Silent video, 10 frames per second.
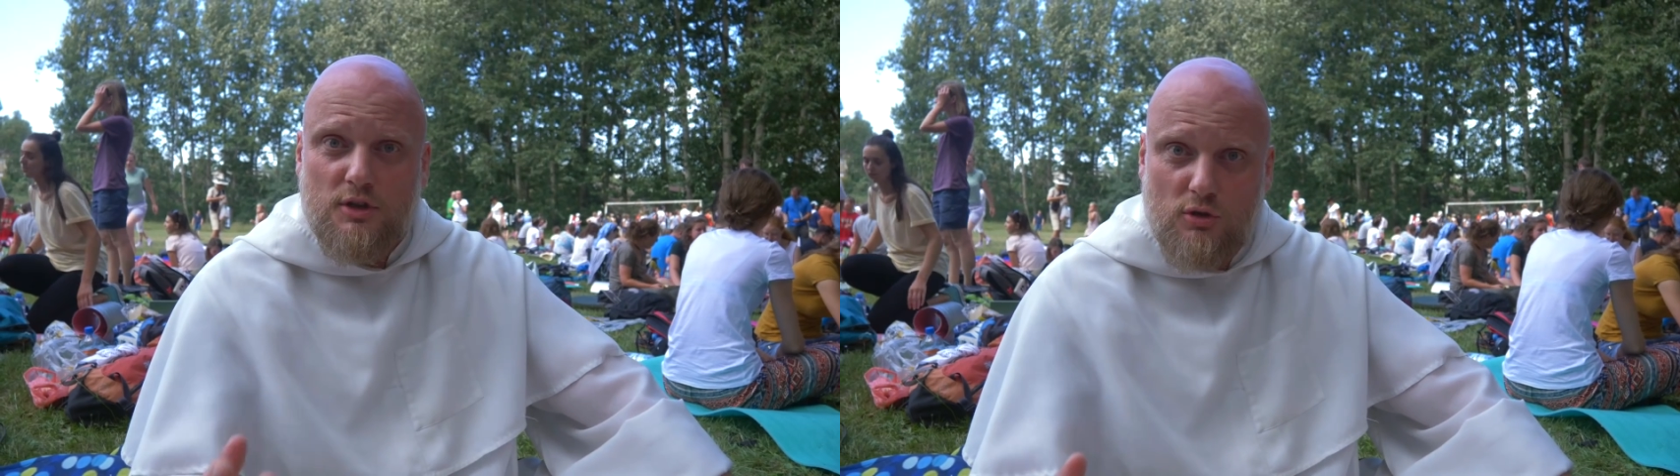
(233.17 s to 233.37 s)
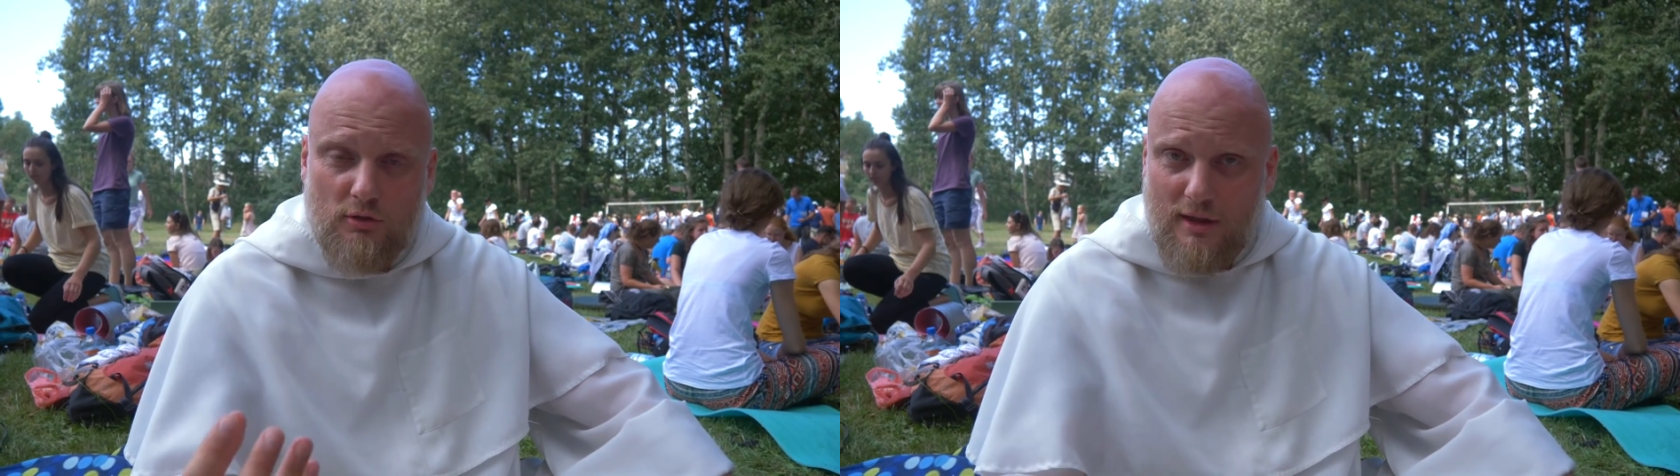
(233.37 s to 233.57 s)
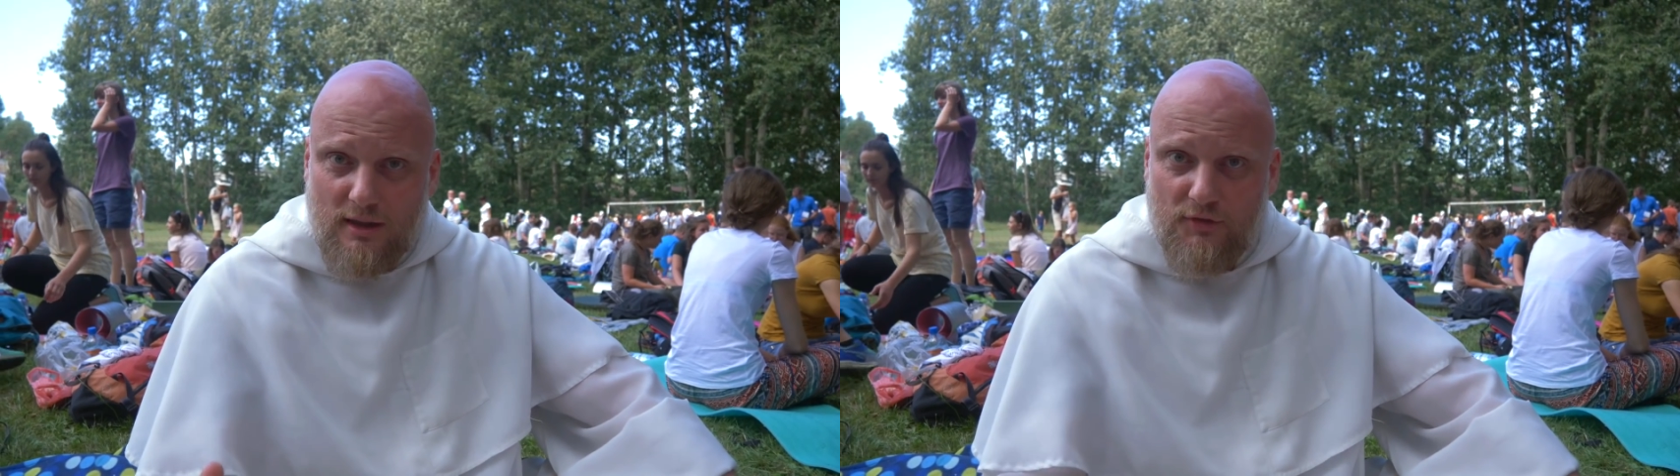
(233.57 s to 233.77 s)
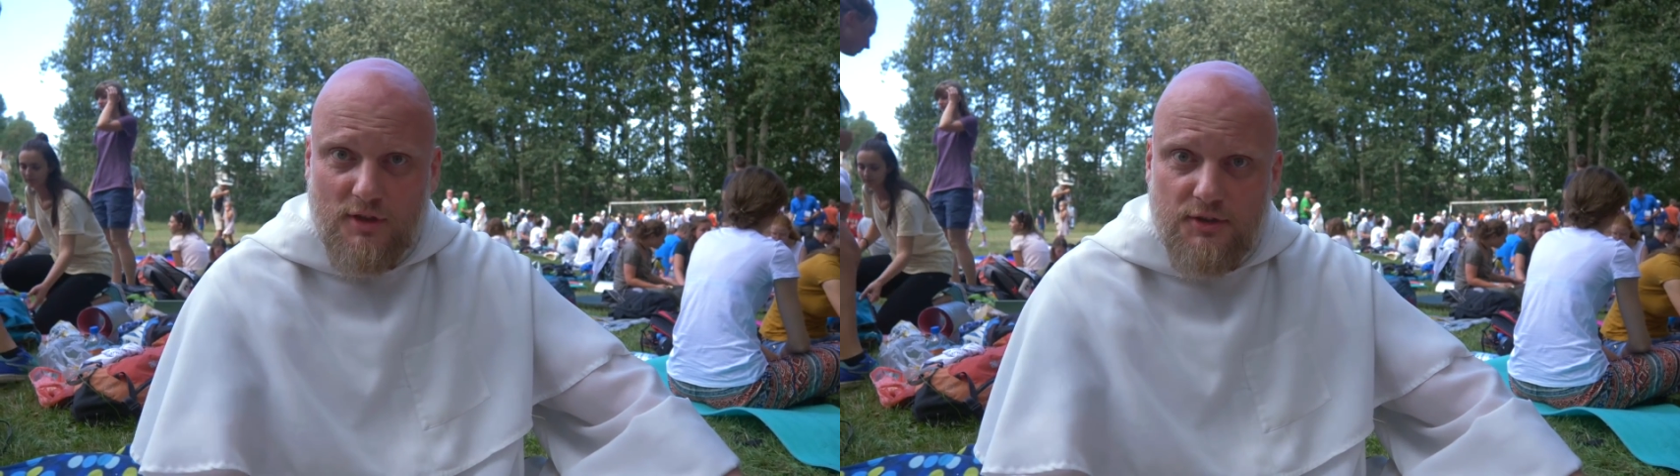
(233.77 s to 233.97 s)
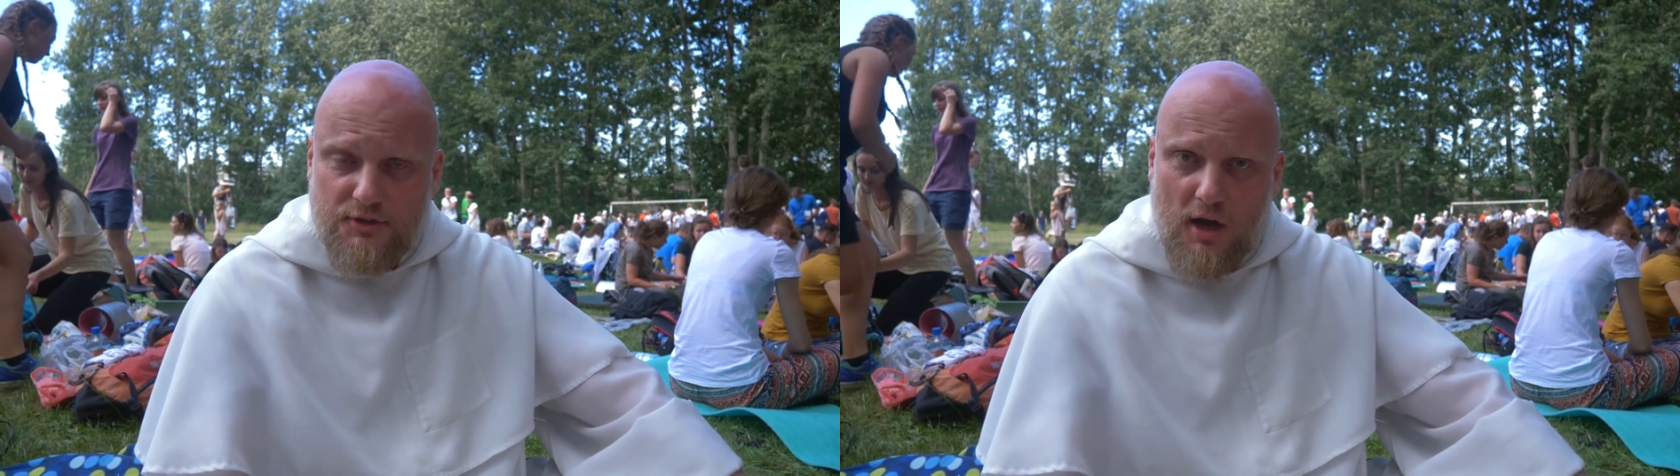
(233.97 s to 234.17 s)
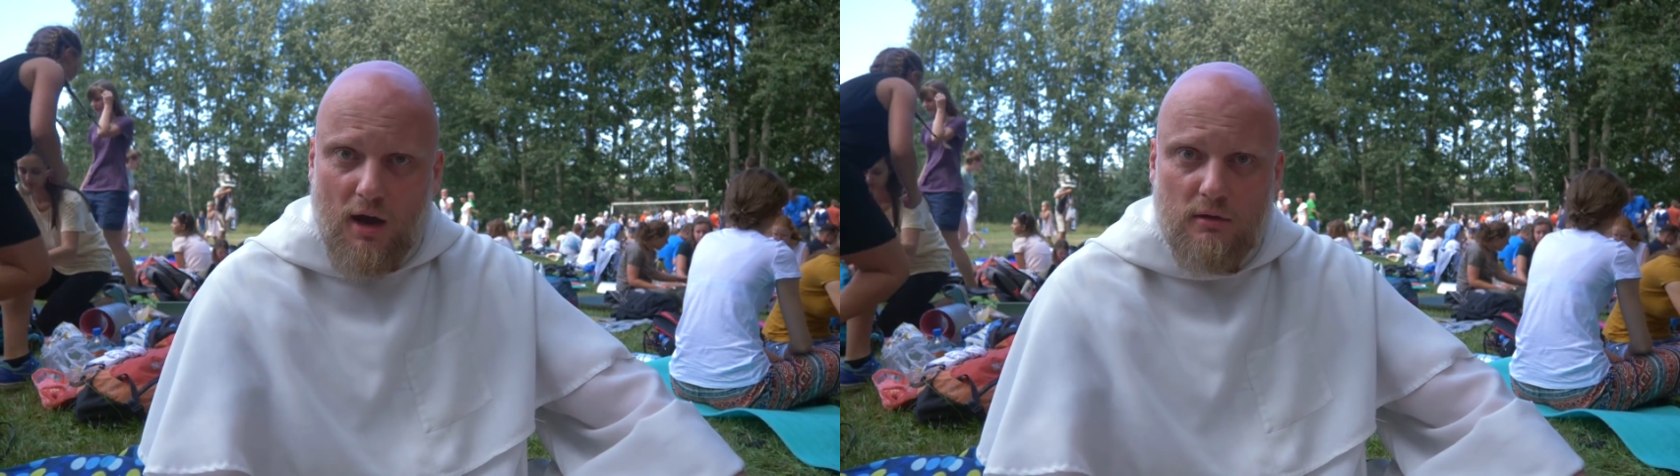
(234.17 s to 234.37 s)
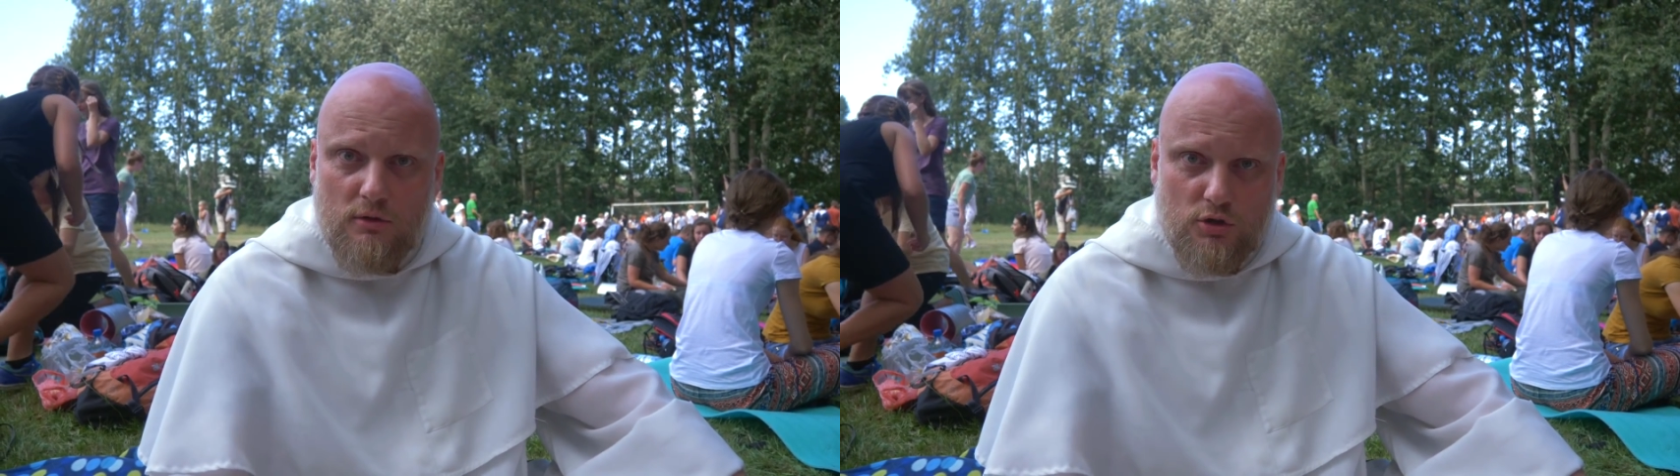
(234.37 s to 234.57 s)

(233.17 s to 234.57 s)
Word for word: istotna definicja,